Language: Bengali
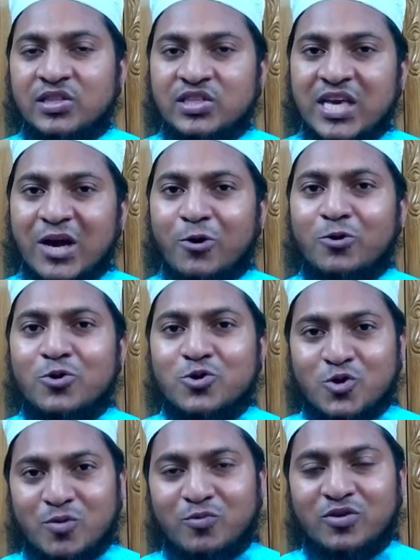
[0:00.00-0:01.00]
যে কোনো
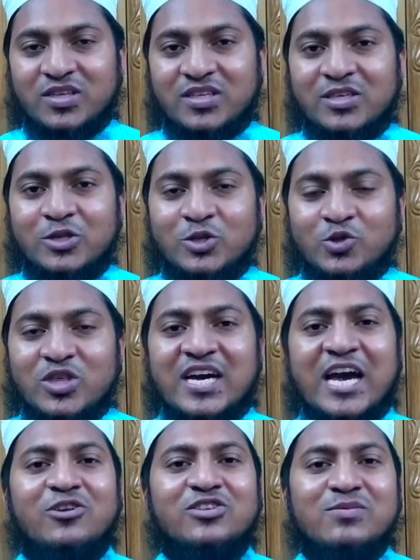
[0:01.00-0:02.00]
সময় যদি
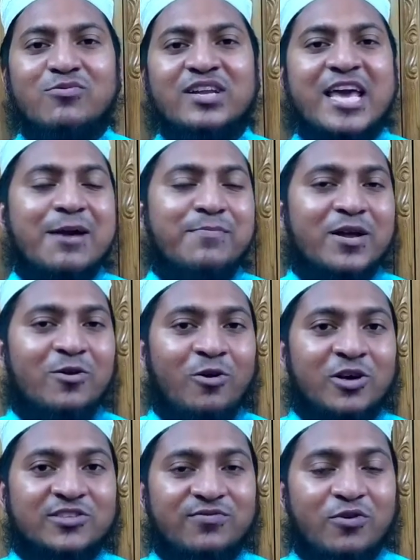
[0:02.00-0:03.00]
কারো জীবনে একবার
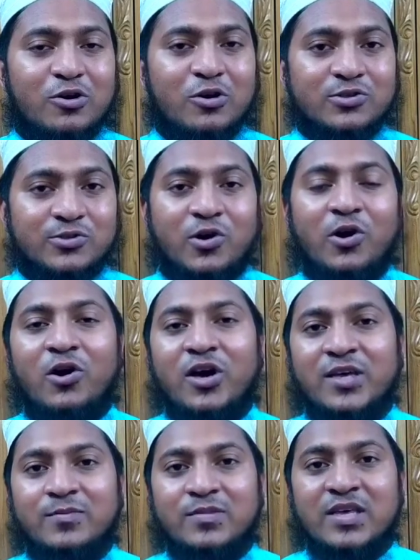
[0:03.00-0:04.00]
হজ ফরজ
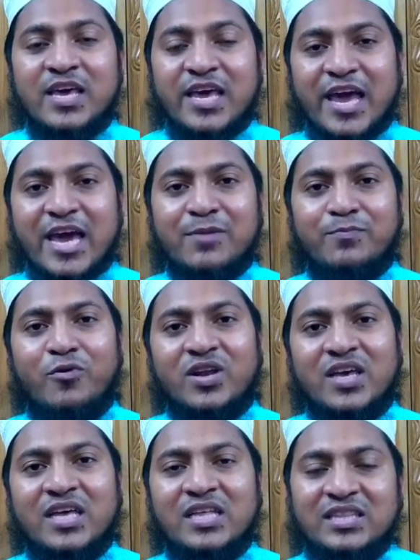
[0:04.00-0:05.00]
হয়
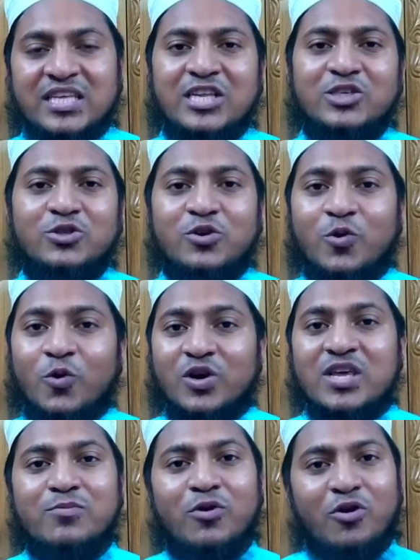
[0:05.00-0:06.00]
এরপরে তিনি যদি
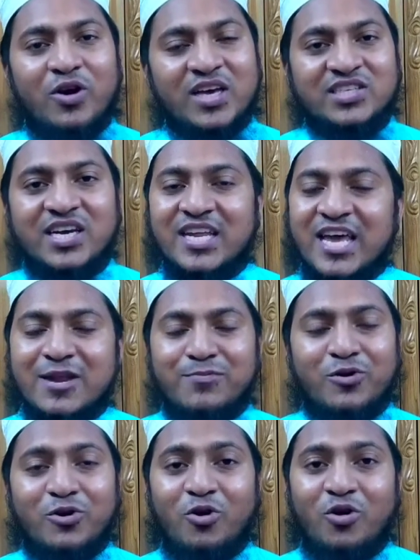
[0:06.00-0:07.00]
গরিবও হয়ে যান
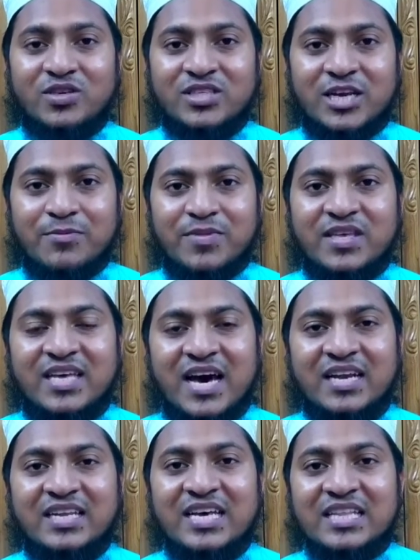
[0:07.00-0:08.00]
এরপর হজের
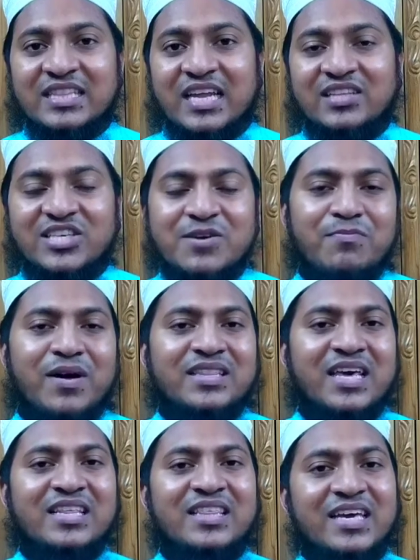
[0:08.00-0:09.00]
বিধান তার
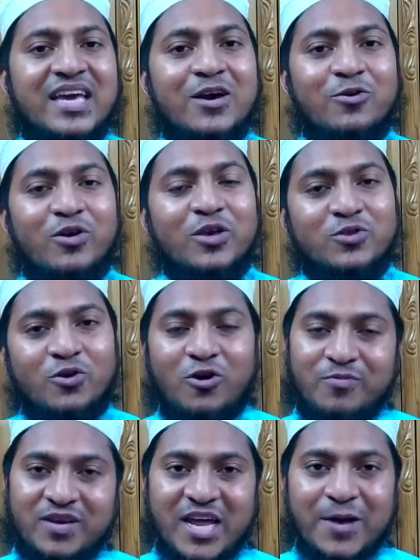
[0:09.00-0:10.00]
জিম্মাদারি থেকে রহিত
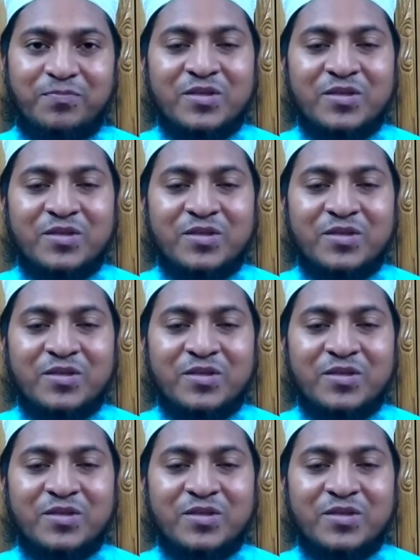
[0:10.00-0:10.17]
হবে না